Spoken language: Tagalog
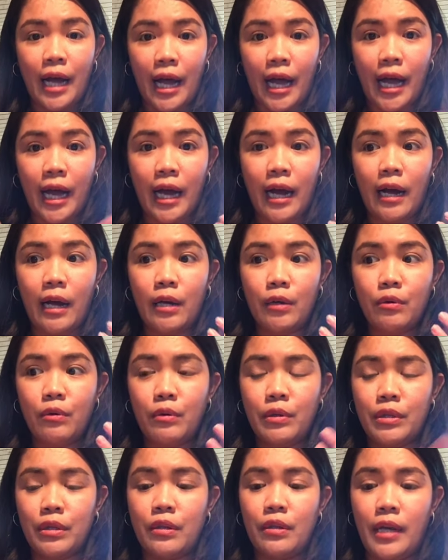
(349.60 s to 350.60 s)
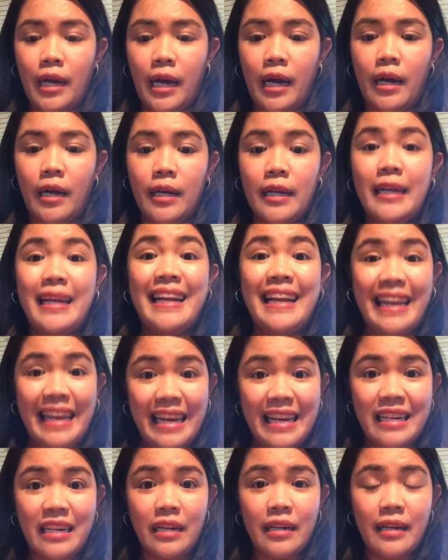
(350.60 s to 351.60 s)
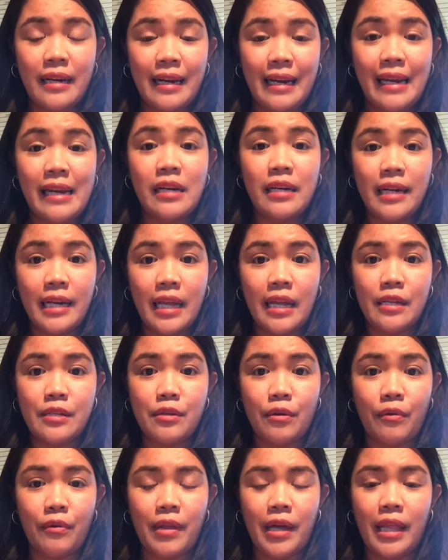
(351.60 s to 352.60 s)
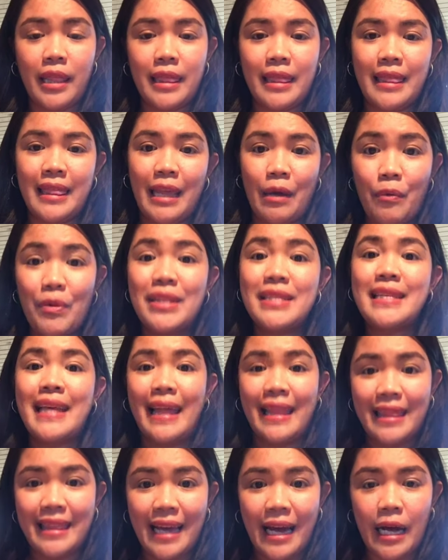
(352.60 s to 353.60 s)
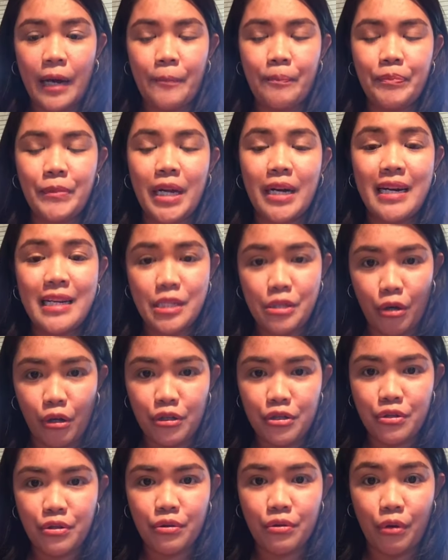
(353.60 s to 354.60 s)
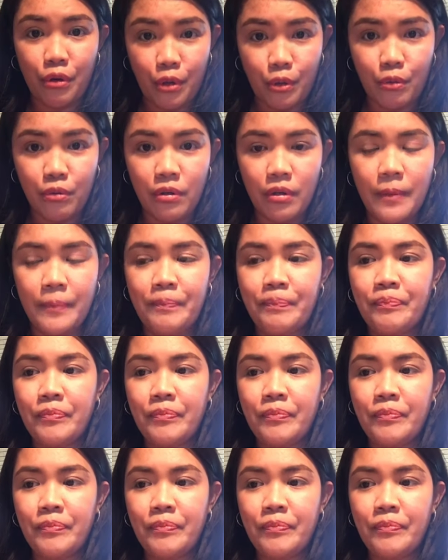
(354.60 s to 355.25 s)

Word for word: uh, uh, clear, clearly so that they will send um, the result to you.